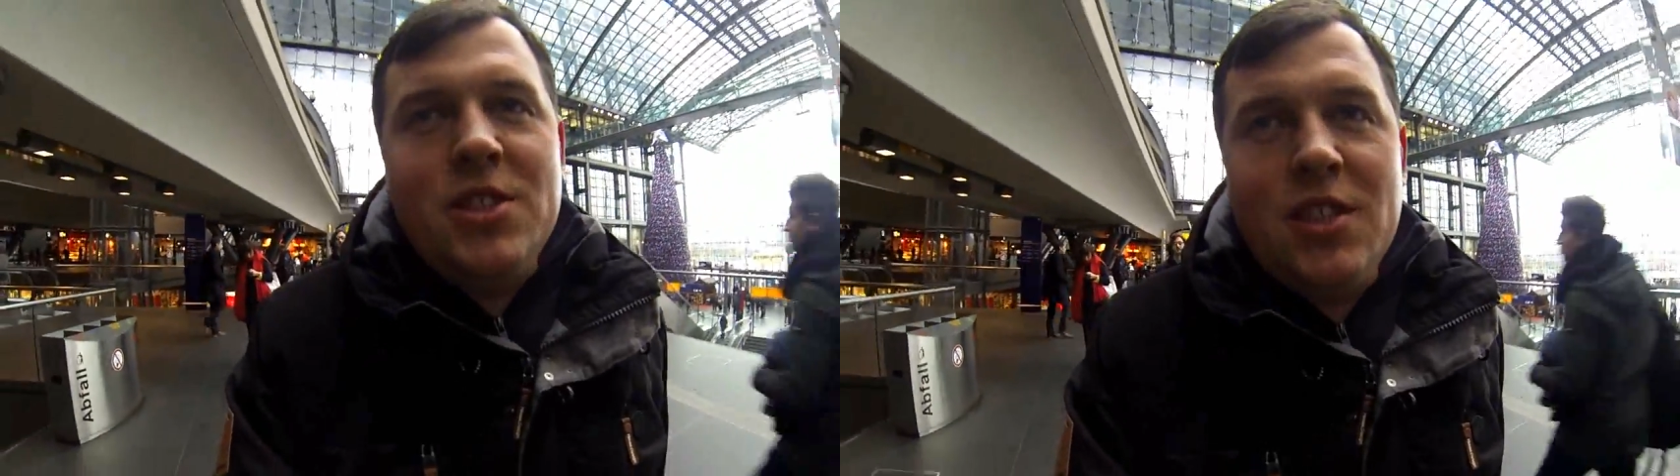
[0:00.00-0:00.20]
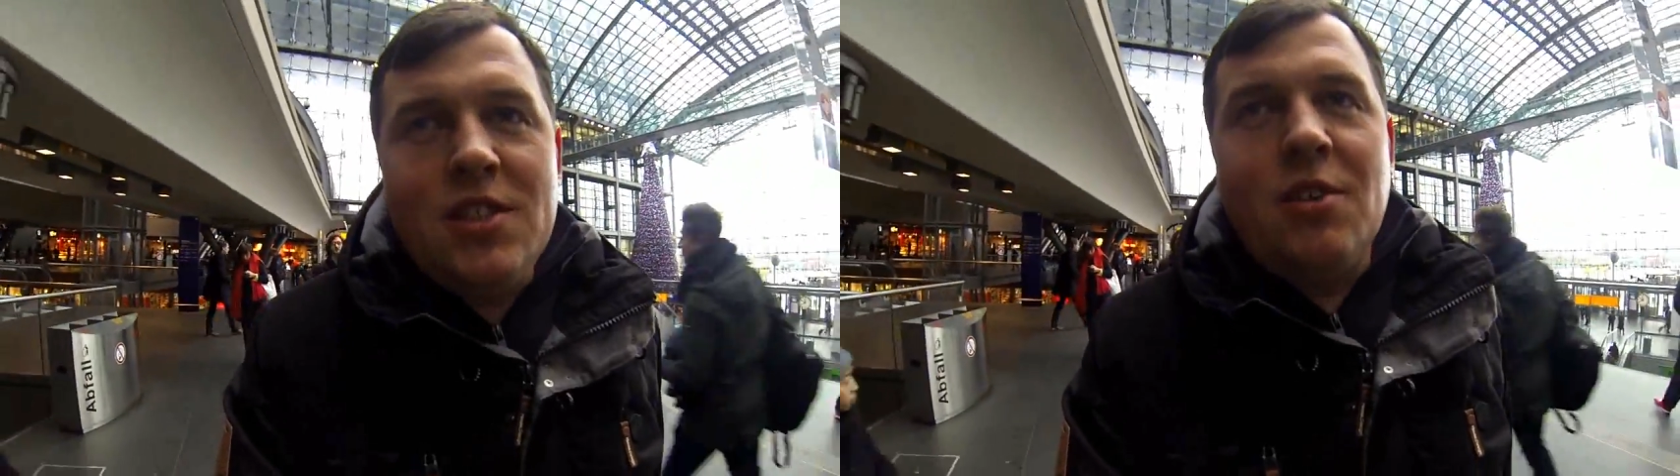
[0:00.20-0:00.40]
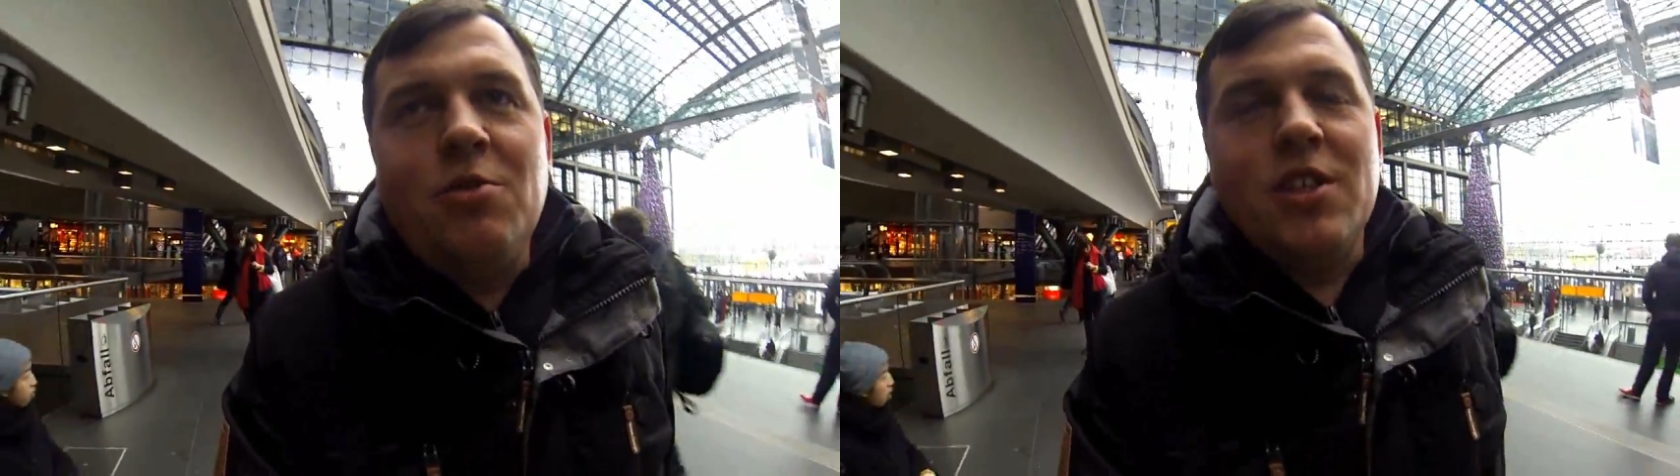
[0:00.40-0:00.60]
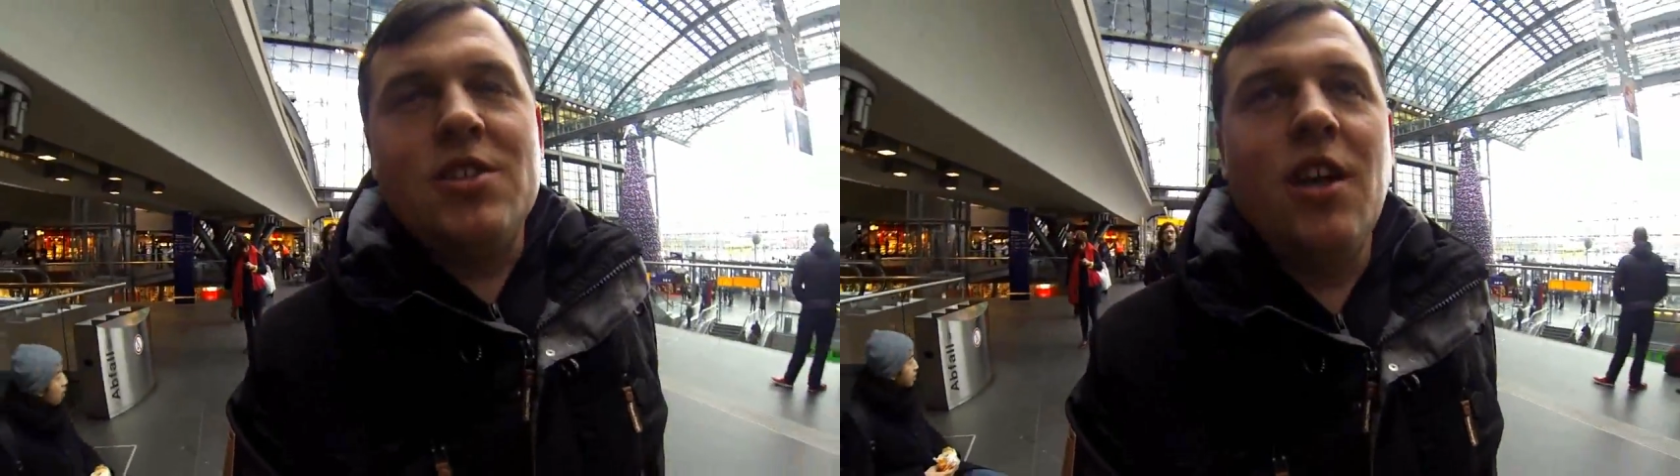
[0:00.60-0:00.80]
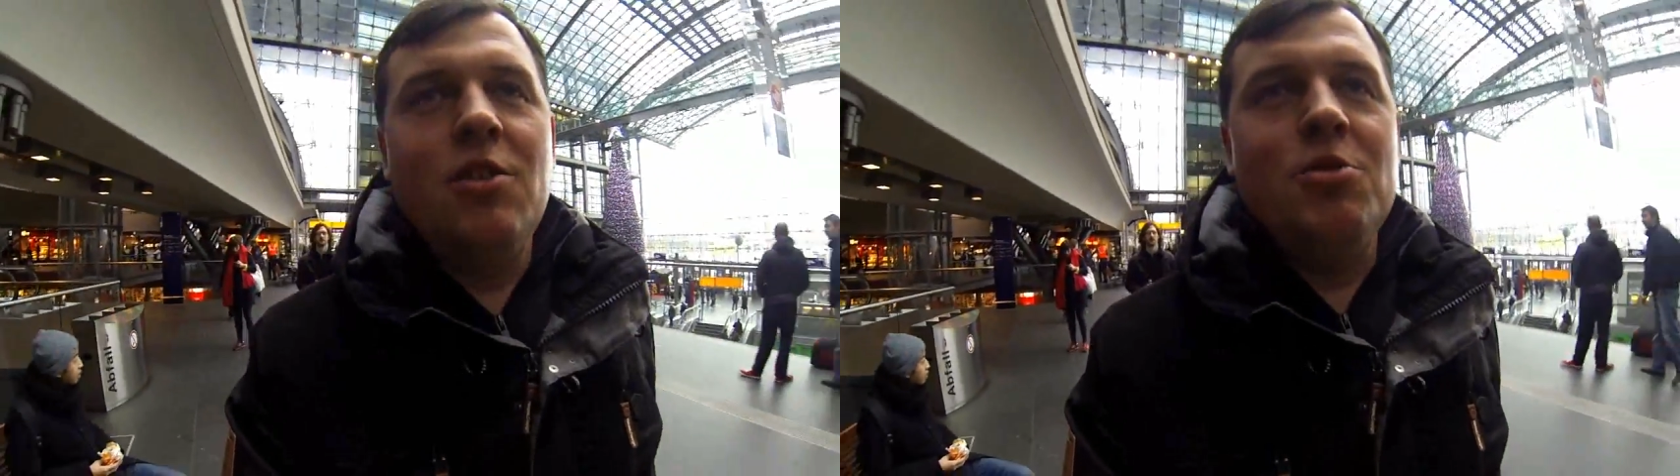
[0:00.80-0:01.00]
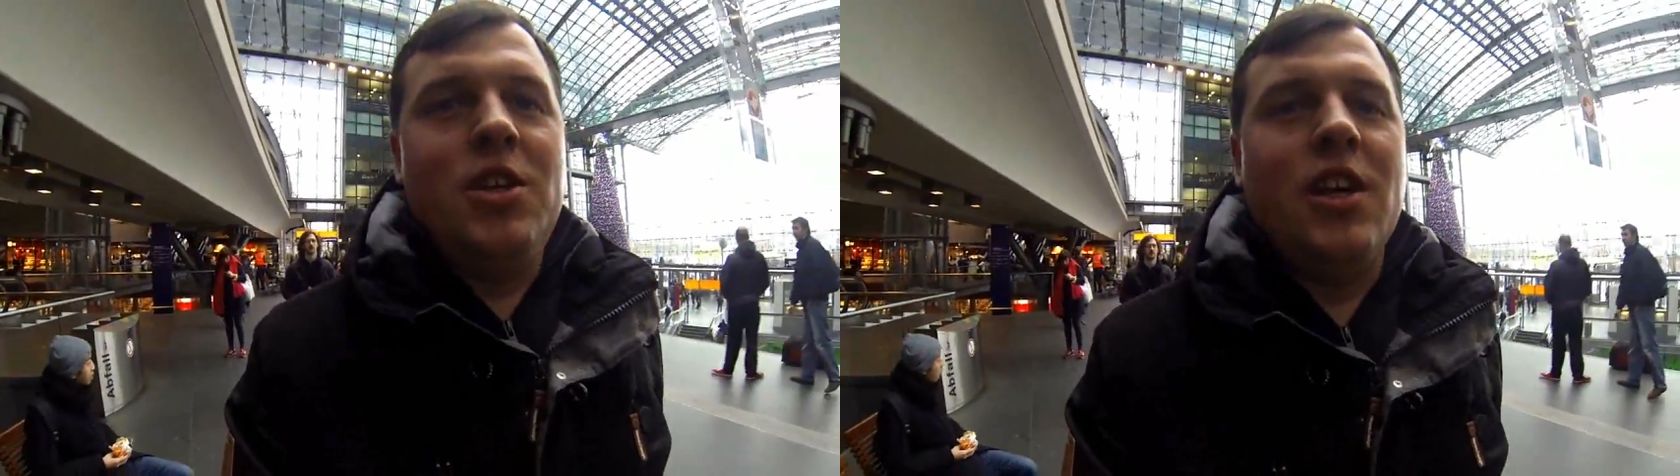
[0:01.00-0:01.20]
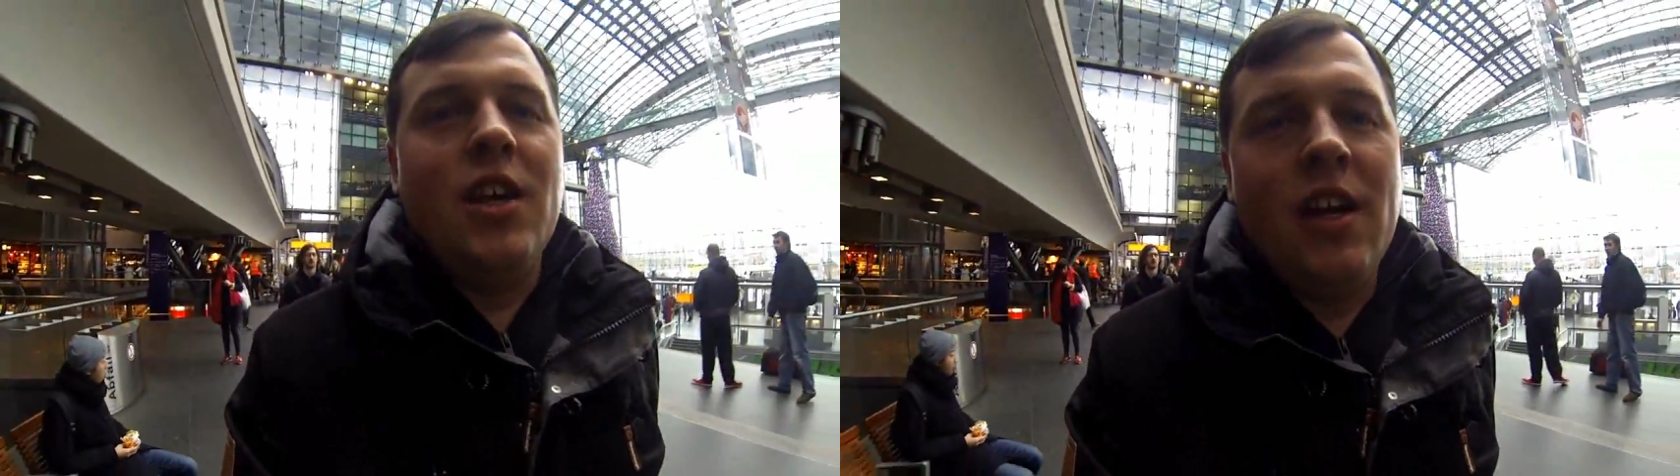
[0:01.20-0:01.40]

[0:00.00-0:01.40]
И здесь находятся люди,